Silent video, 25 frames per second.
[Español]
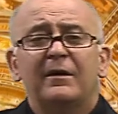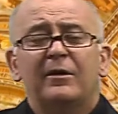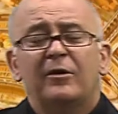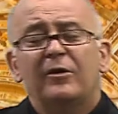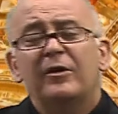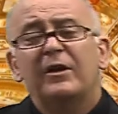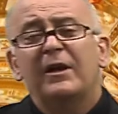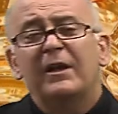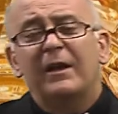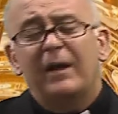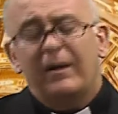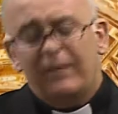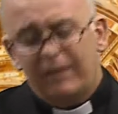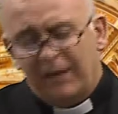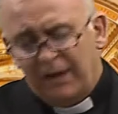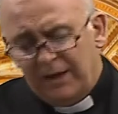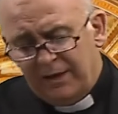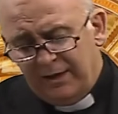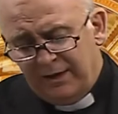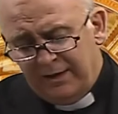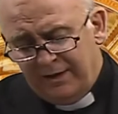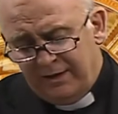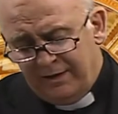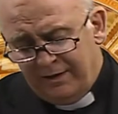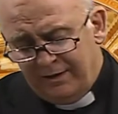Hoy quería
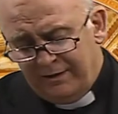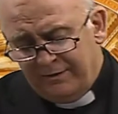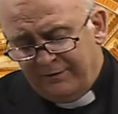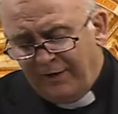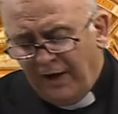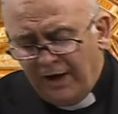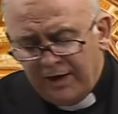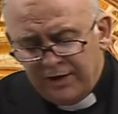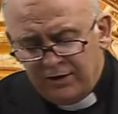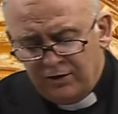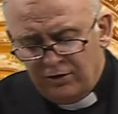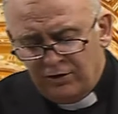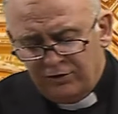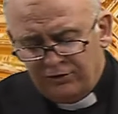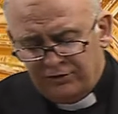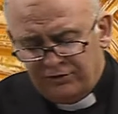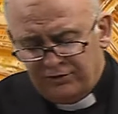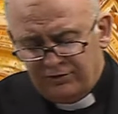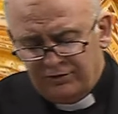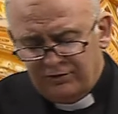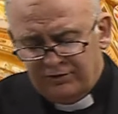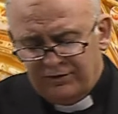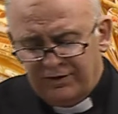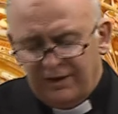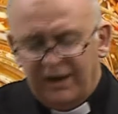hablarles de
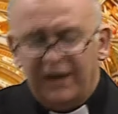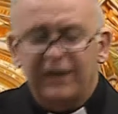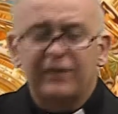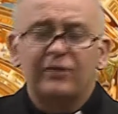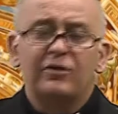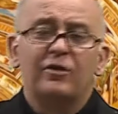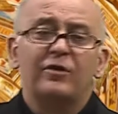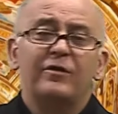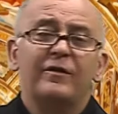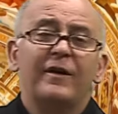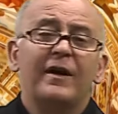varios santos,